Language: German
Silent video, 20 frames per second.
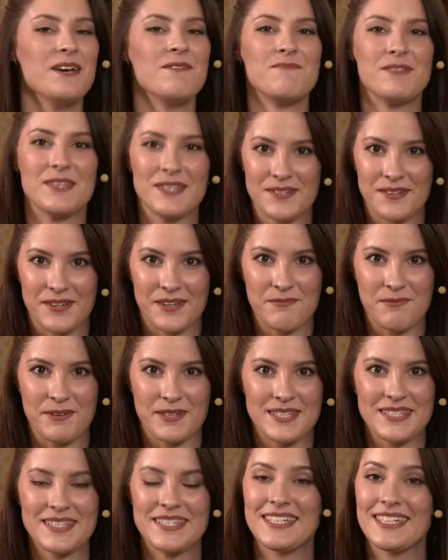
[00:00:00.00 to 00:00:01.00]
mit zu
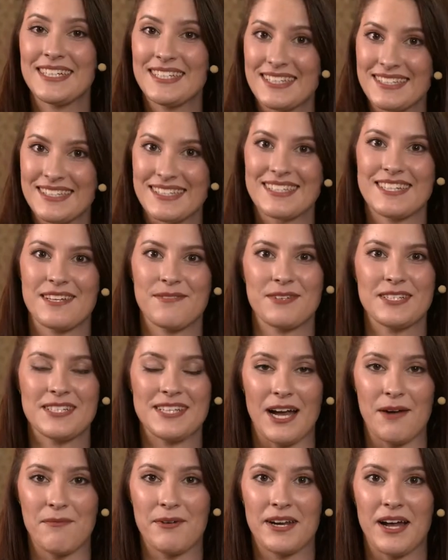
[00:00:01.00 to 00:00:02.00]
repräsentieren. Das ist nämlich
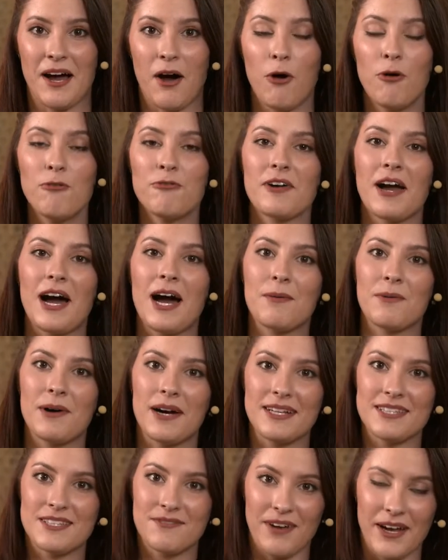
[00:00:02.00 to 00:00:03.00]
Teil meiner Aufgabe
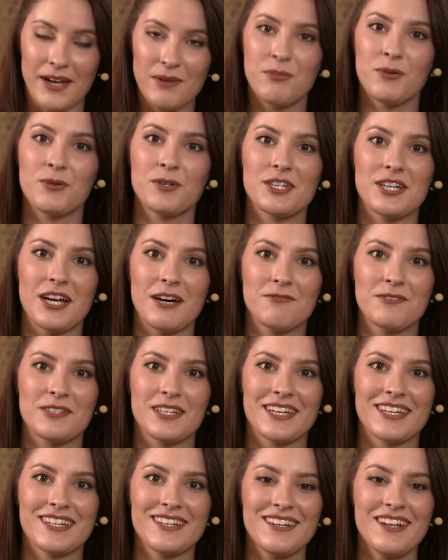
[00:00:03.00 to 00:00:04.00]
als
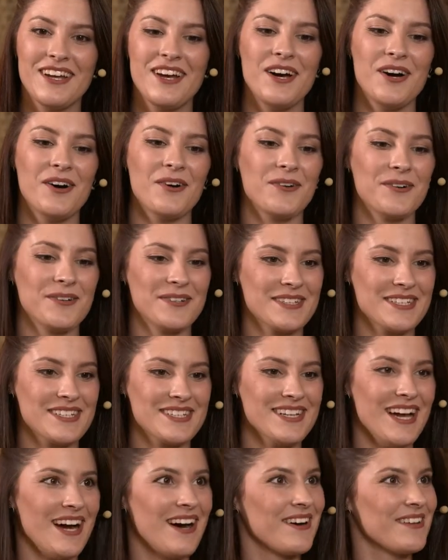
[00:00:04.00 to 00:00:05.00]
Weinbotschafterin. Und
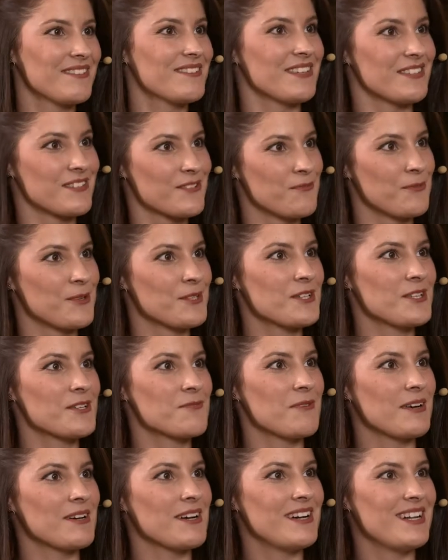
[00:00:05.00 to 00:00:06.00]
ja, jetzt möchte ich
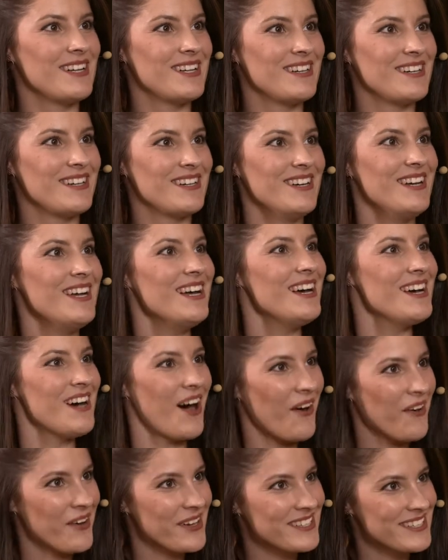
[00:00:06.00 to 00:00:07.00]
mal äh,
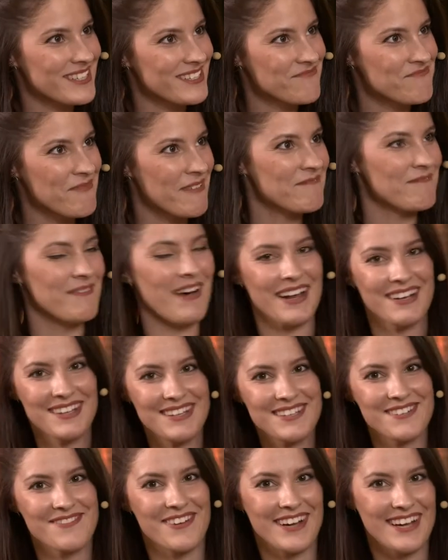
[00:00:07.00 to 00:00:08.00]
auch den Mann
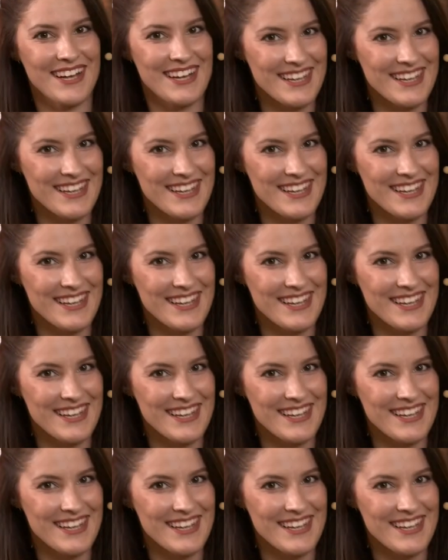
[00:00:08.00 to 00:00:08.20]
zu meiner